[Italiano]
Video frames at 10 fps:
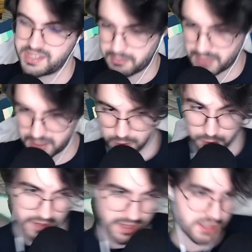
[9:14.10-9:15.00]
inizialmente
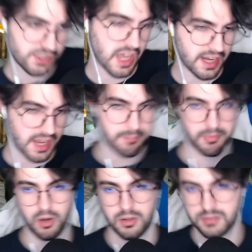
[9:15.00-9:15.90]
volevo farla di cherry, eh,
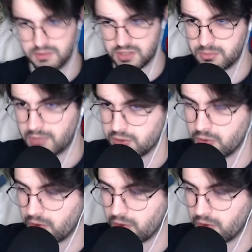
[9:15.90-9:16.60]
però se facciamo una